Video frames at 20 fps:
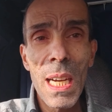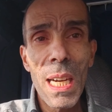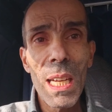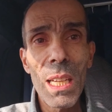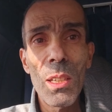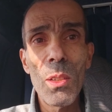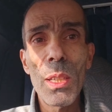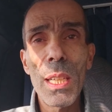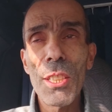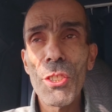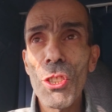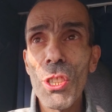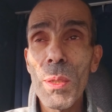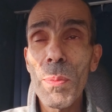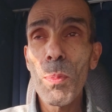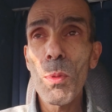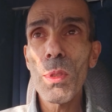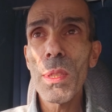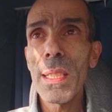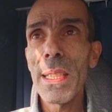allora ci
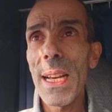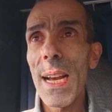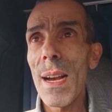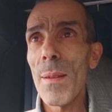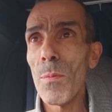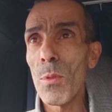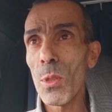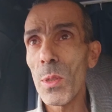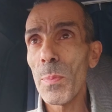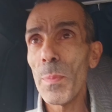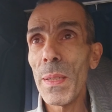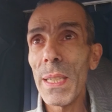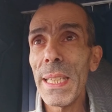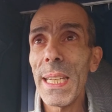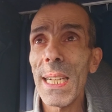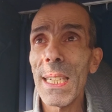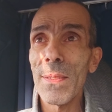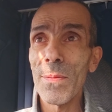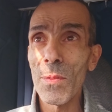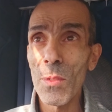spostiamo
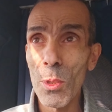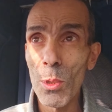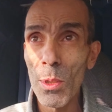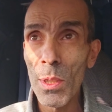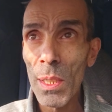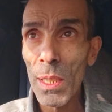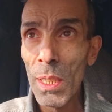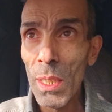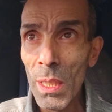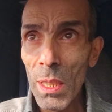sperando